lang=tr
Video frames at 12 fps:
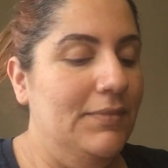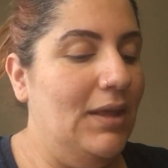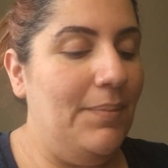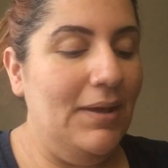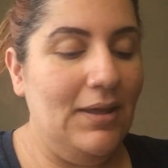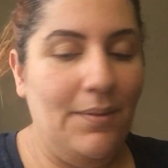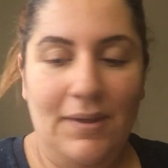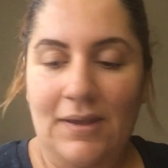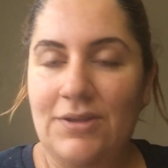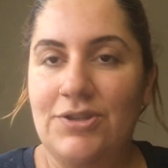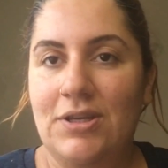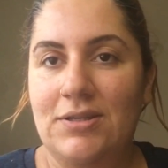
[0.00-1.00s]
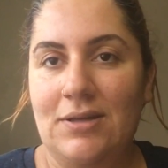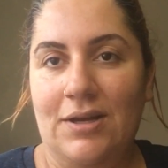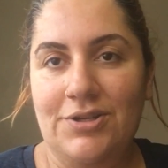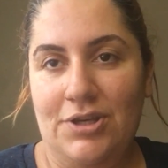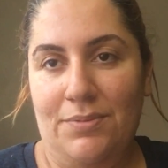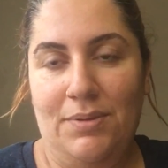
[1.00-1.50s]
Yemek yemeye gideceğiz.
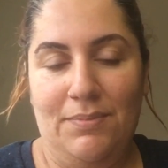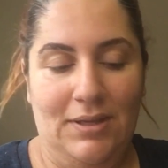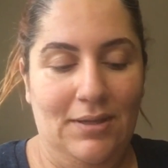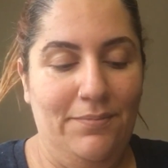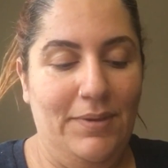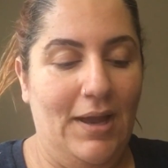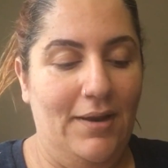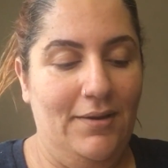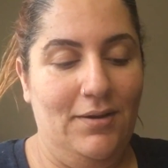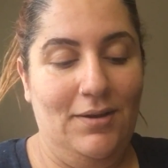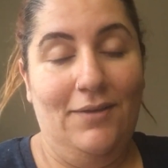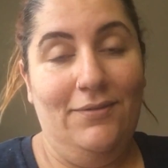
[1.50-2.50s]
Akşam yemeği bir yerler